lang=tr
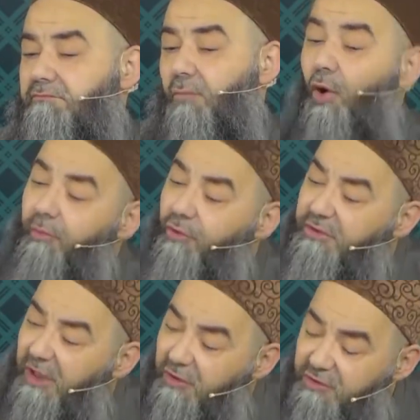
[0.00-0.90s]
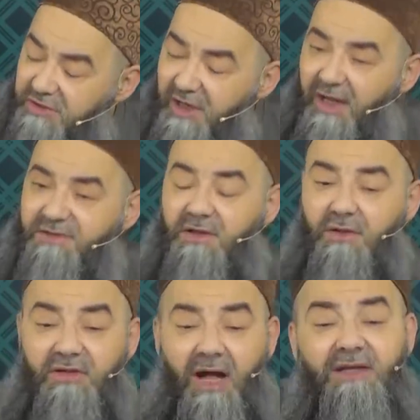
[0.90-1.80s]
Öbürü teröristin cenazesine
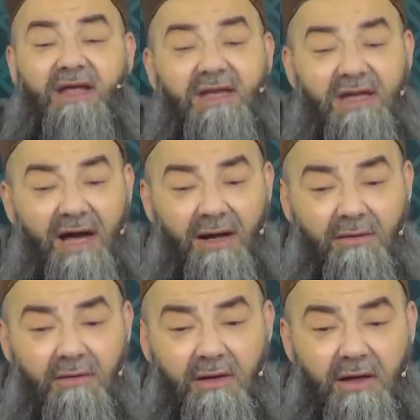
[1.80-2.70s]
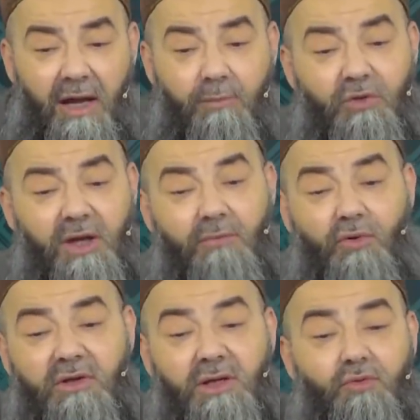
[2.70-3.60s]
kalıyor. Ya yeni ya. E bunlara bu
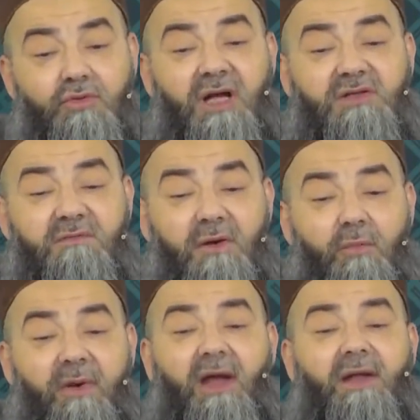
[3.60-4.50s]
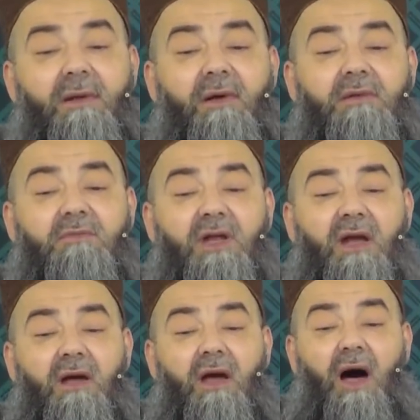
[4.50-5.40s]
kadar yüz nasıl veriyor ben anlamadım ki.
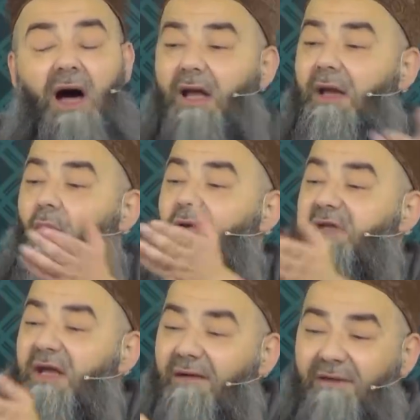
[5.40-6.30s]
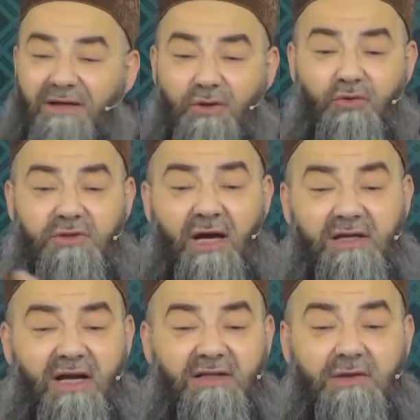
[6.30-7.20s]
Hala 10 sene evvel gidiyoruz
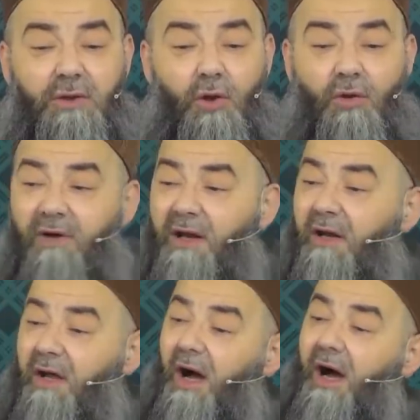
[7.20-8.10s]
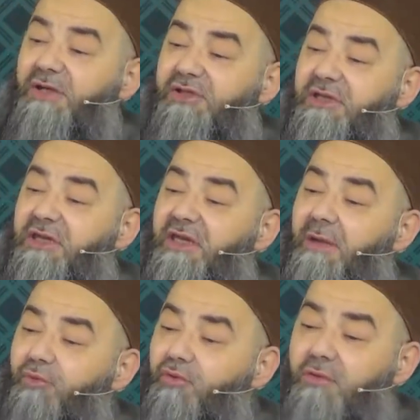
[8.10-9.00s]
aynı yerde terör var. Aa şimdi
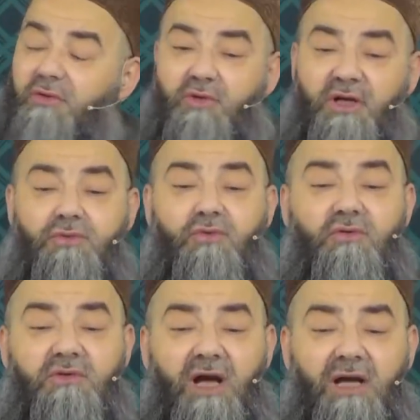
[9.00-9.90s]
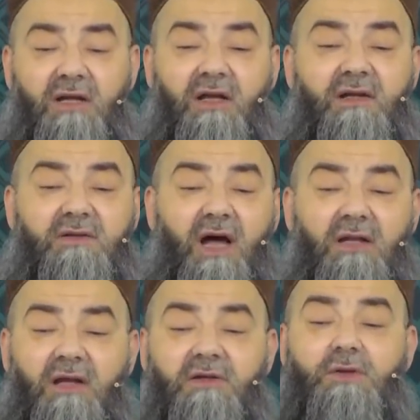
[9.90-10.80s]
yine bütün Giresun'un yaylalarında,
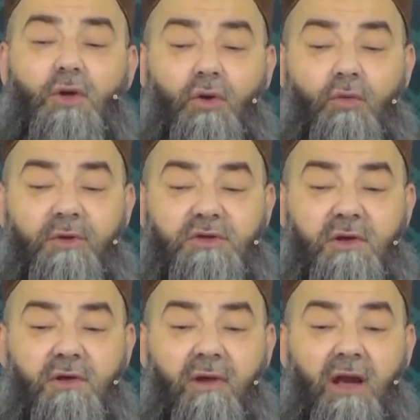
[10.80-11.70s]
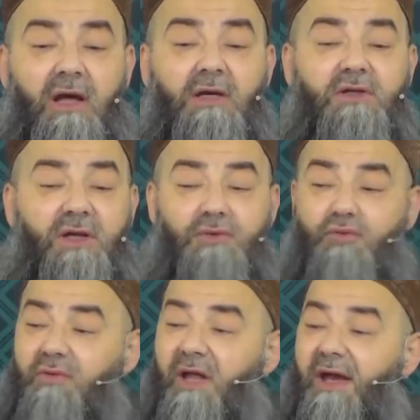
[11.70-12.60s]
dağlarında terör operasyonları var.
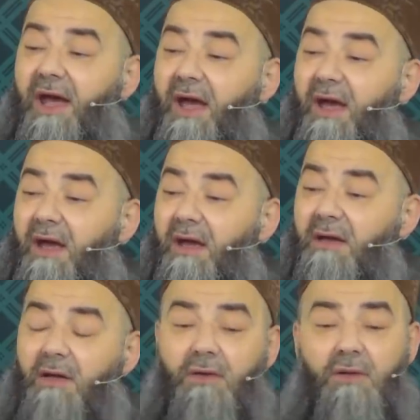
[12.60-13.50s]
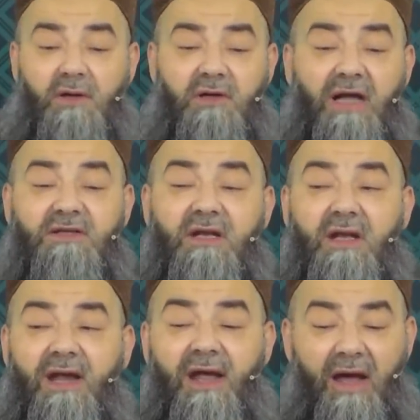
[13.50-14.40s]
Giresun nere? Kandil
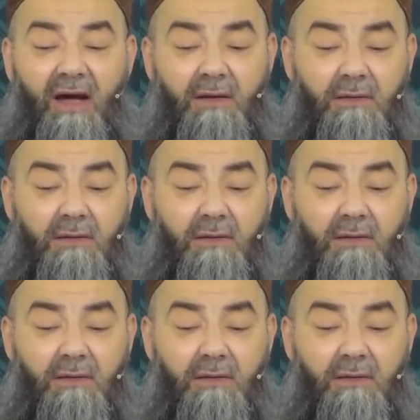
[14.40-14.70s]
nere ya?